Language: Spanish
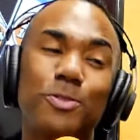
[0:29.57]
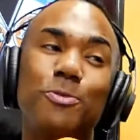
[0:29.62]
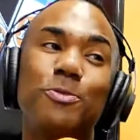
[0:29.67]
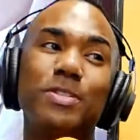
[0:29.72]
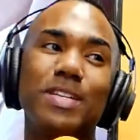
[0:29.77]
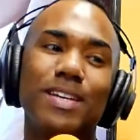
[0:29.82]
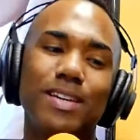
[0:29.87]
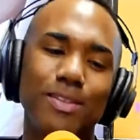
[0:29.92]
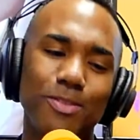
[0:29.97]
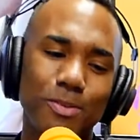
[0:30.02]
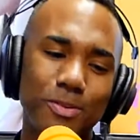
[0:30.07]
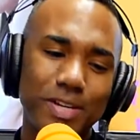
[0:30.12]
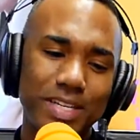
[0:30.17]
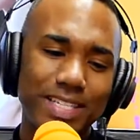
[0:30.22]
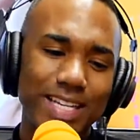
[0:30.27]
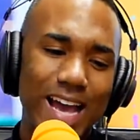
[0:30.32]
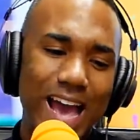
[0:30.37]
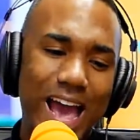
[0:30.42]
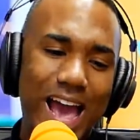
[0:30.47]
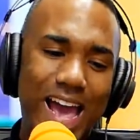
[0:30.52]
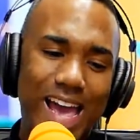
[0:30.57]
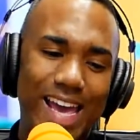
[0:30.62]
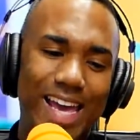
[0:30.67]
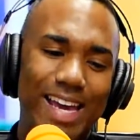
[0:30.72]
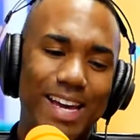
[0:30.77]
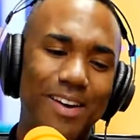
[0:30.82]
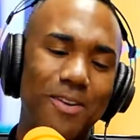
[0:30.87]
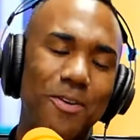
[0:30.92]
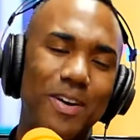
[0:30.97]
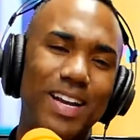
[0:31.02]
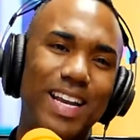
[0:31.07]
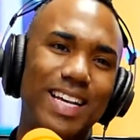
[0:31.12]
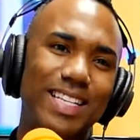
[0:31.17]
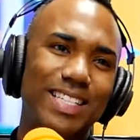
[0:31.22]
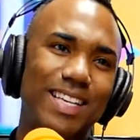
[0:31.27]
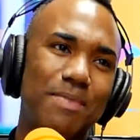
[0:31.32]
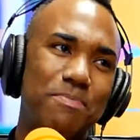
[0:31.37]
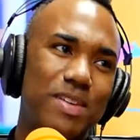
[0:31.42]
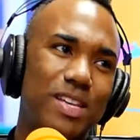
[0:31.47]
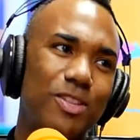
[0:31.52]
a sus seguidores eh, con el
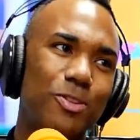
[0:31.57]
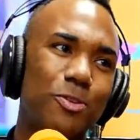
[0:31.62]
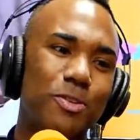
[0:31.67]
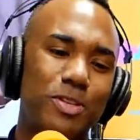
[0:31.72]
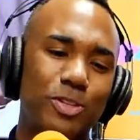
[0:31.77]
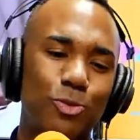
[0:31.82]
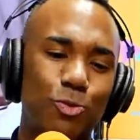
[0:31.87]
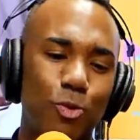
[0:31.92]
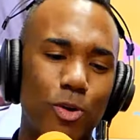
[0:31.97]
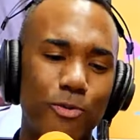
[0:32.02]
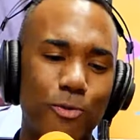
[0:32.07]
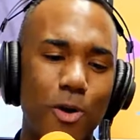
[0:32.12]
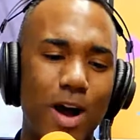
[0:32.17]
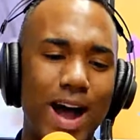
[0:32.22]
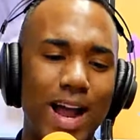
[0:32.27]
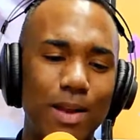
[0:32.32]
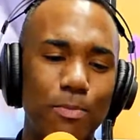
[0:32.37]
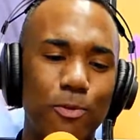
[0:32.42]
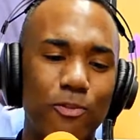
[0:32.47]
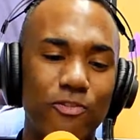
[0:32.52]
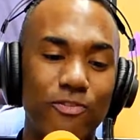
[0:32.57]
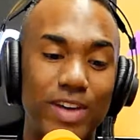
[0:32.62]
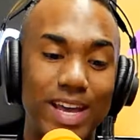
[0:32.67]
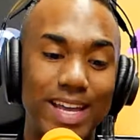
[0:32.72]
lanzamiento de su nuevo álbum